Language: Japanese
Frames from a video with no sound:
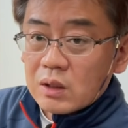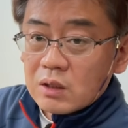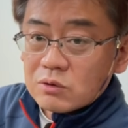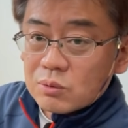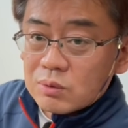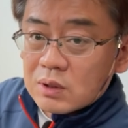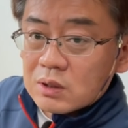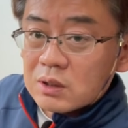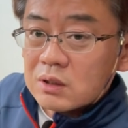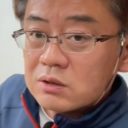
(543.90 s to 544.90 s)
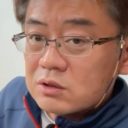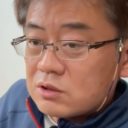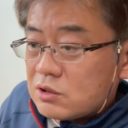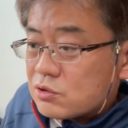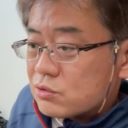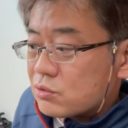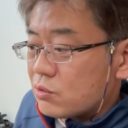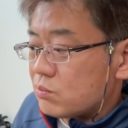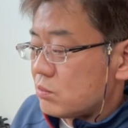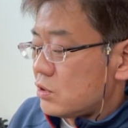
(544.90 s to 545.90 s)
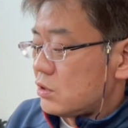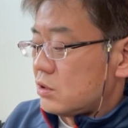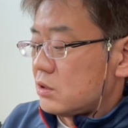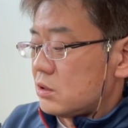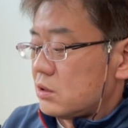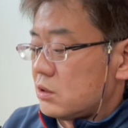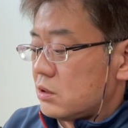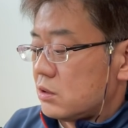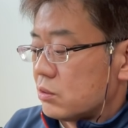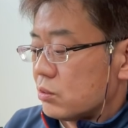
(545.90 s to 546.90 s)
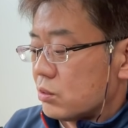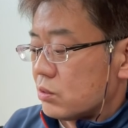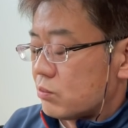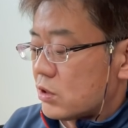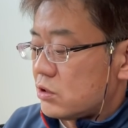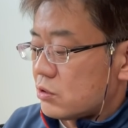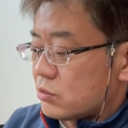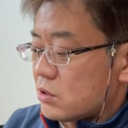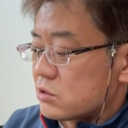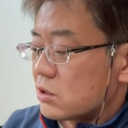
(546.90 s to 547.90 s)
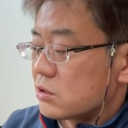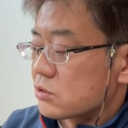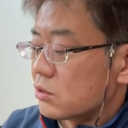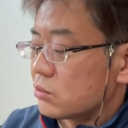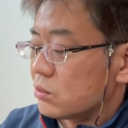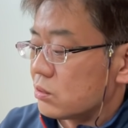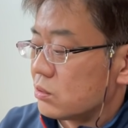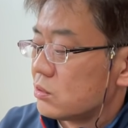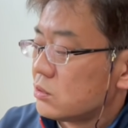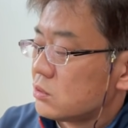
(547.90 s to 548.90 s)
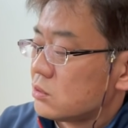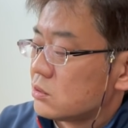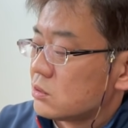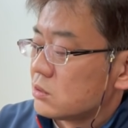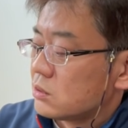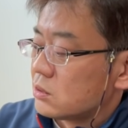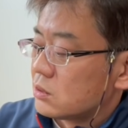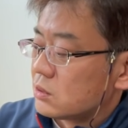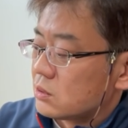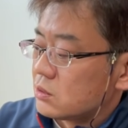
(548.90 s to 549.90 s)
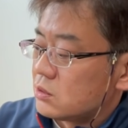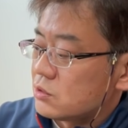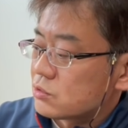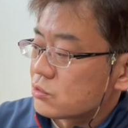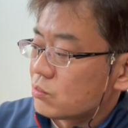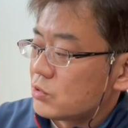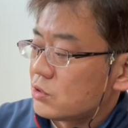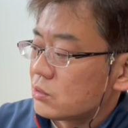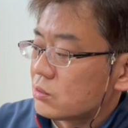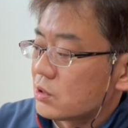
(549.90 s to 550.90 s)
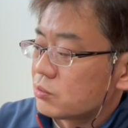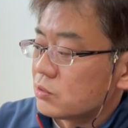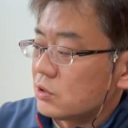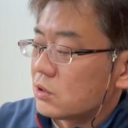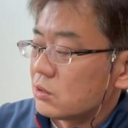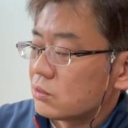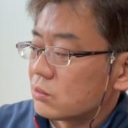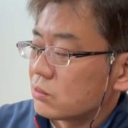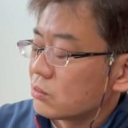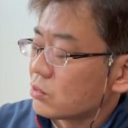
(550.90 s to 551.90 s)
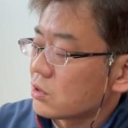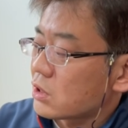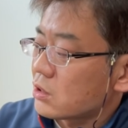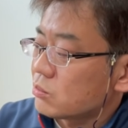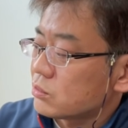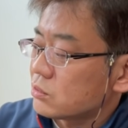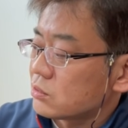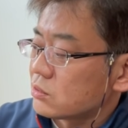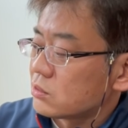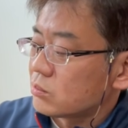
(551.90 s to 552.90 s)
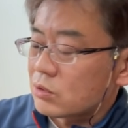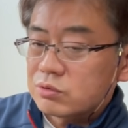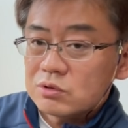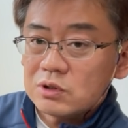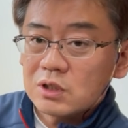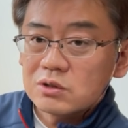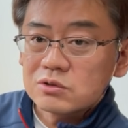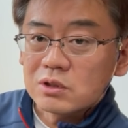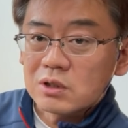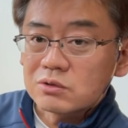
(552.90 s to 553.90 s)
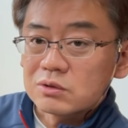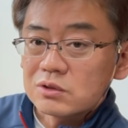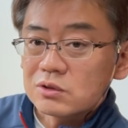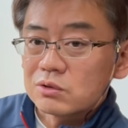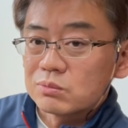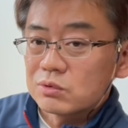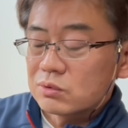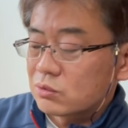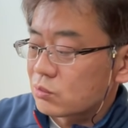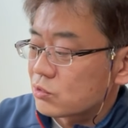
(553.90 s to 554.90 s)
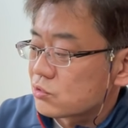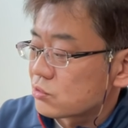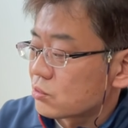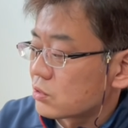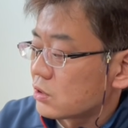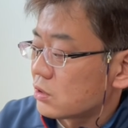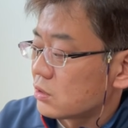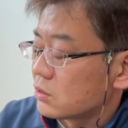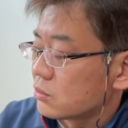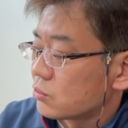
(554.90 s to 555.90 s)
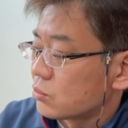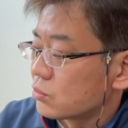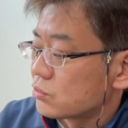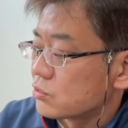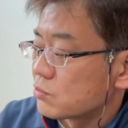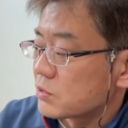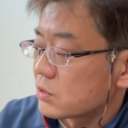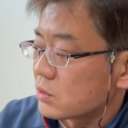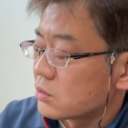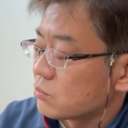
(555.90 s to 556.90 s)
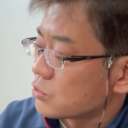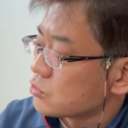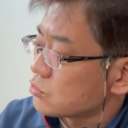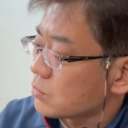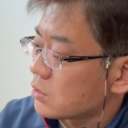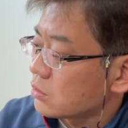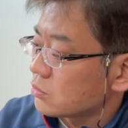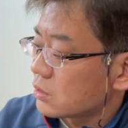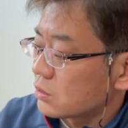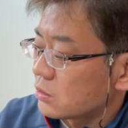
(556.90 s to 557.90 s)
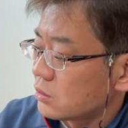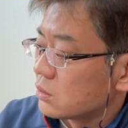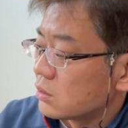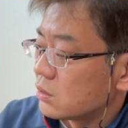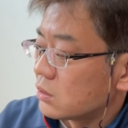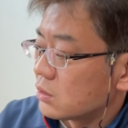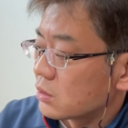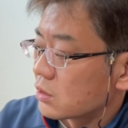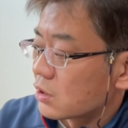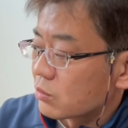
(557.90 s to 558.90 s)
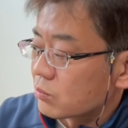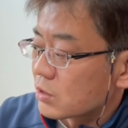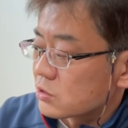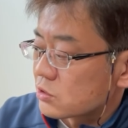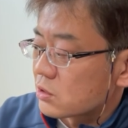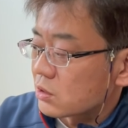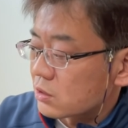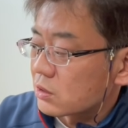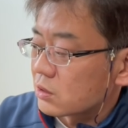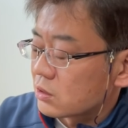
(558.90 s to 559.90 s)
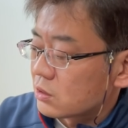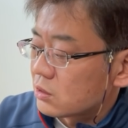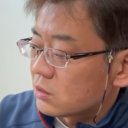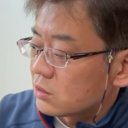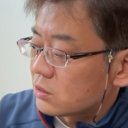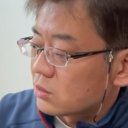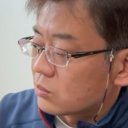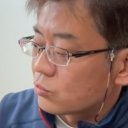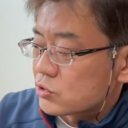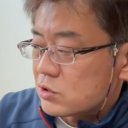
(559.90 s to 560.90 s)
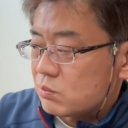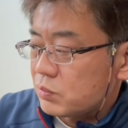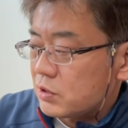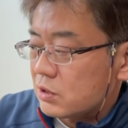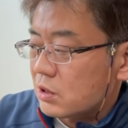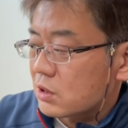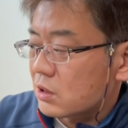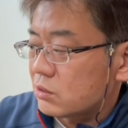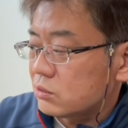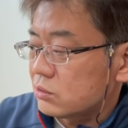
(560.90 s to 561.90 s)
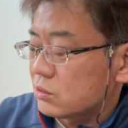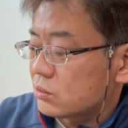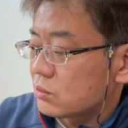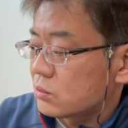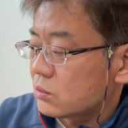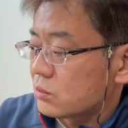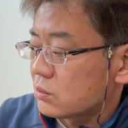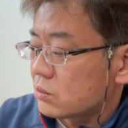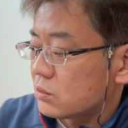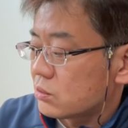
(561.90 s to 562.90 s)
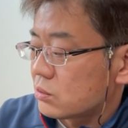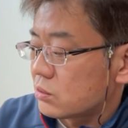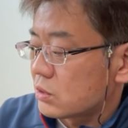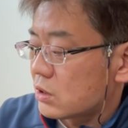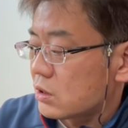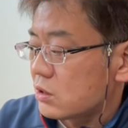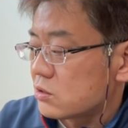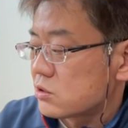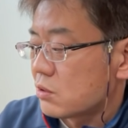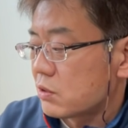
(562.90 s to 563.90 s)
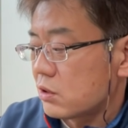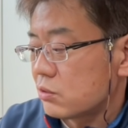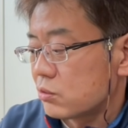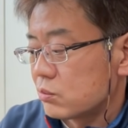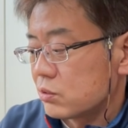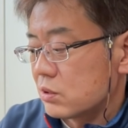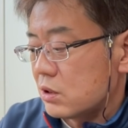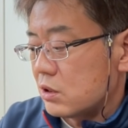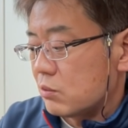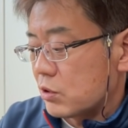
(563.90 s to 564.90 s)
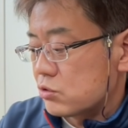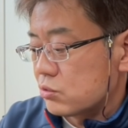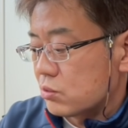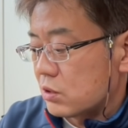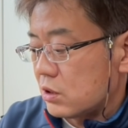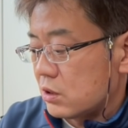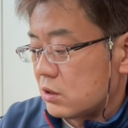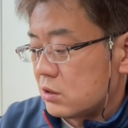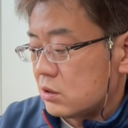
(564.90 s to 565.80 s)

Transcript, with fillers: あとは 24mm の、まあ、EF レンズなんですけど 24mm の F1.4 これだいぶ、まあ、古いレンズになるんですけどもこれも中古で購入しました10万円ぐらいで買いましたね新品で買うようなレンズではないと思うんで、まあ、中古で、